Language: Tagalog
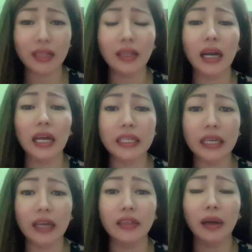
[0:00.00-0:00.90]

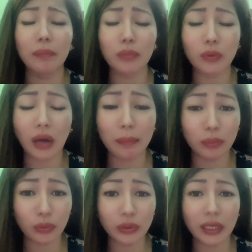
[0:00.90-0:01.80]
tanghalihan, apu,
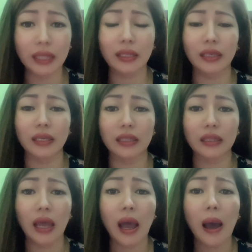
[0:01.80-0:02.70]
hapunan, ayan.